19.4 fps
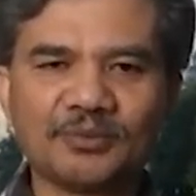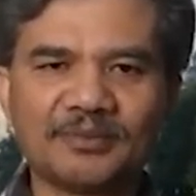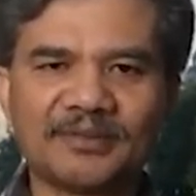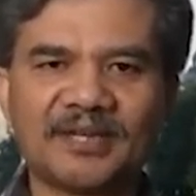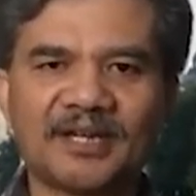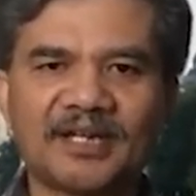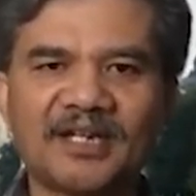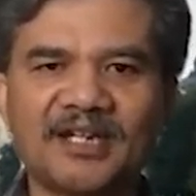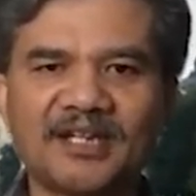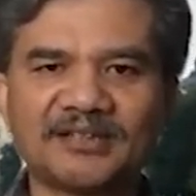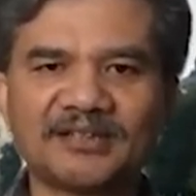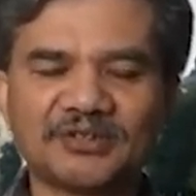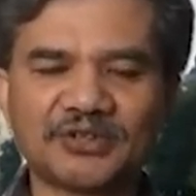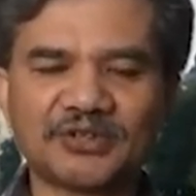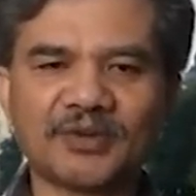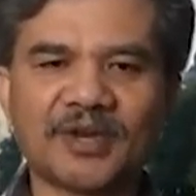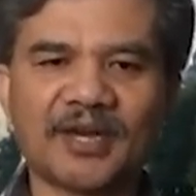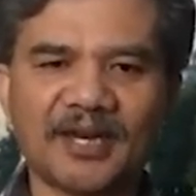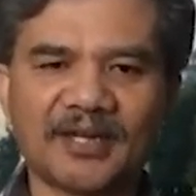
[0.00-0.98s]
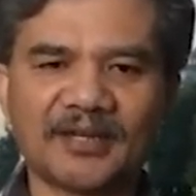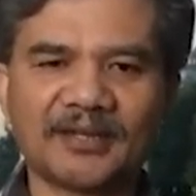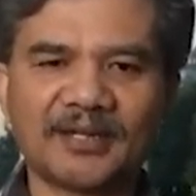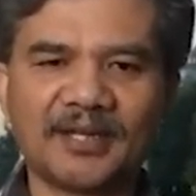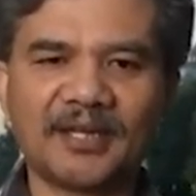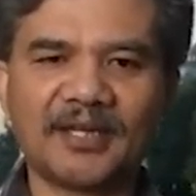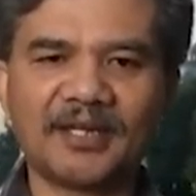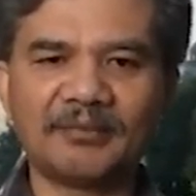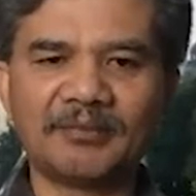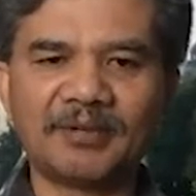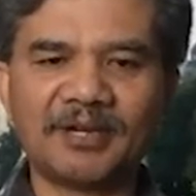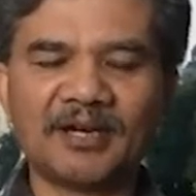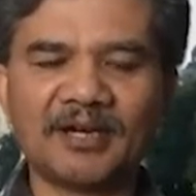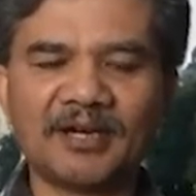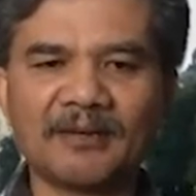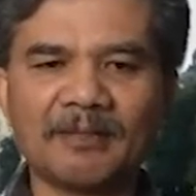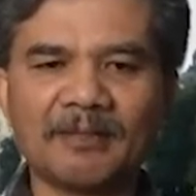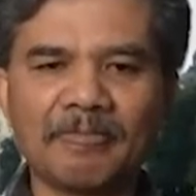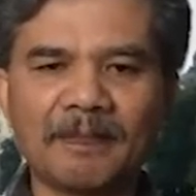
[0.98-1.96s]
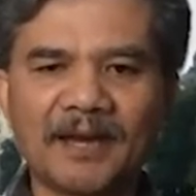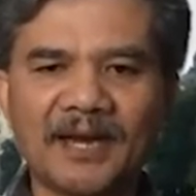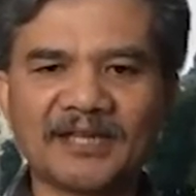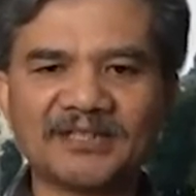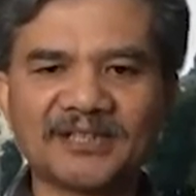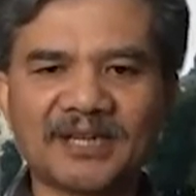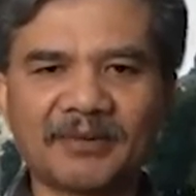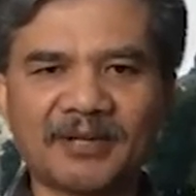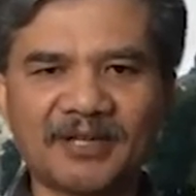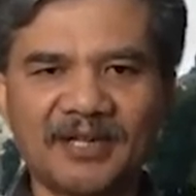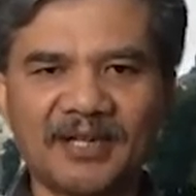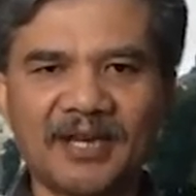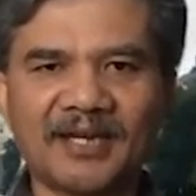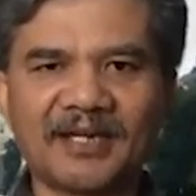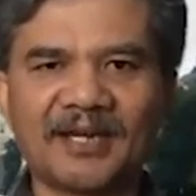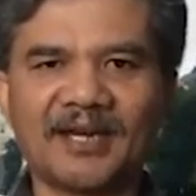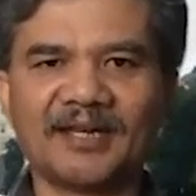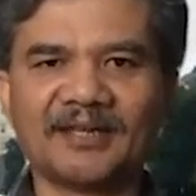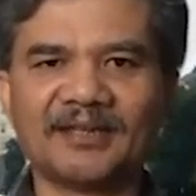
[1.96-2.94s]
Jadi disesuaikan. Jadi dibilang ancaman ini ada.